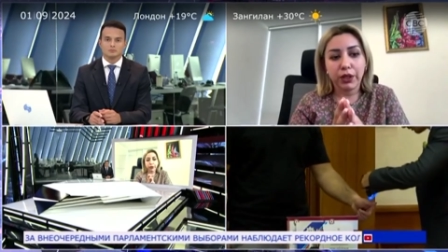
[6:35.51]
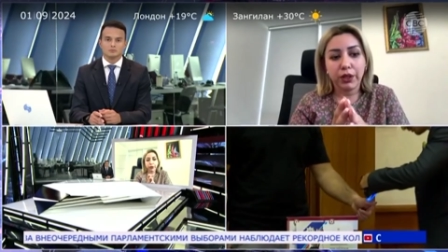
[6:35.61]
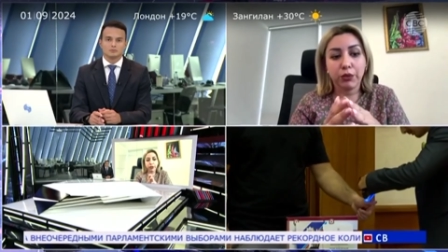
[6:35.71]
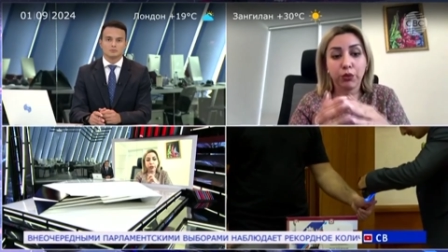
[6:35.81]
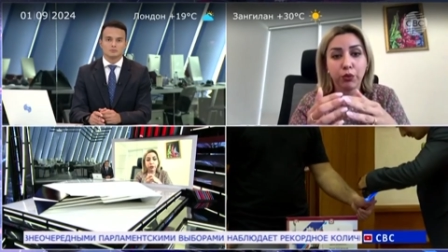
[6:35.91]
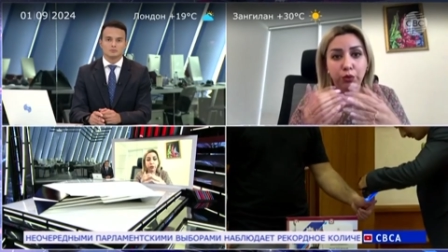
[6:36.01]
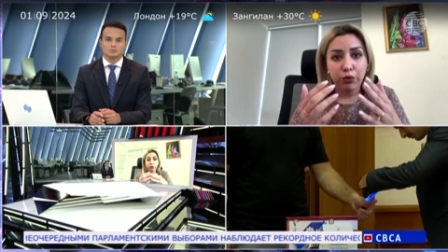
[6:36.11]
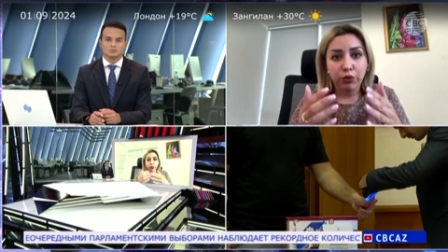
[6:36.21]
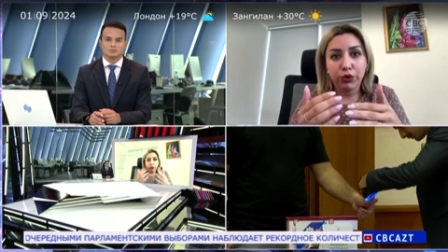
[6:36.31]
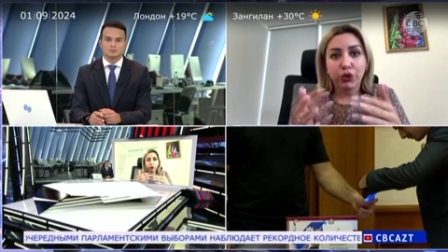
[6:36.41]
И,
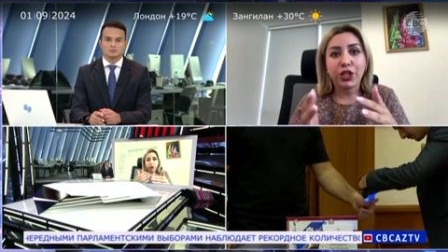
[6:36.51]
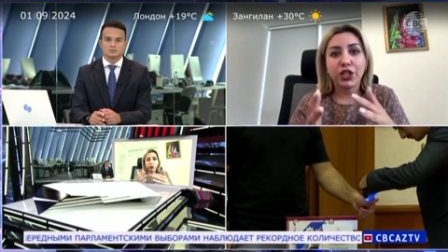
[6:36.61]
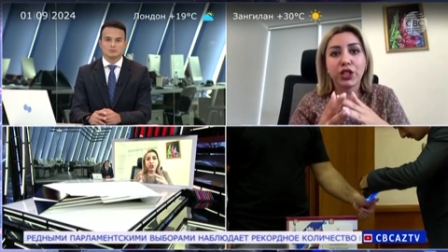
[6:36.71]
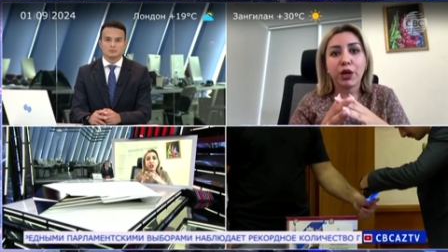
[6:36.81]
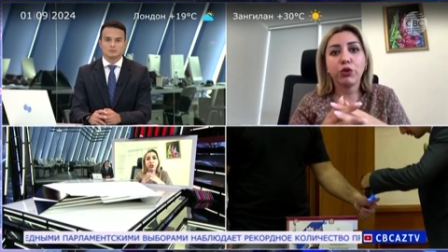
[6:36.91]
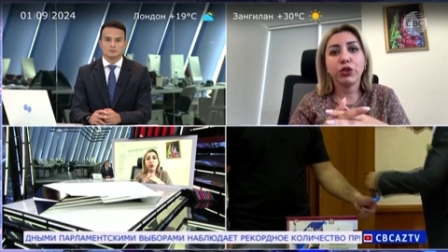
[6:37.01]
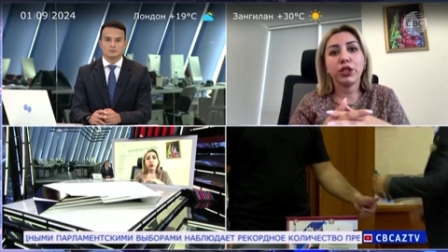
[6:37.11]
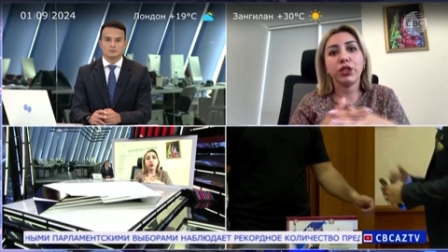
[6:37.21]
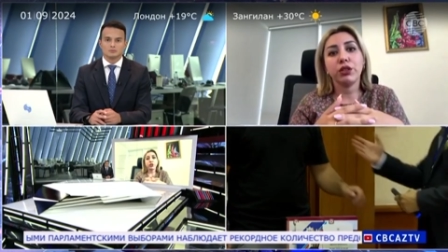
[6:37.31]
то есть наша работа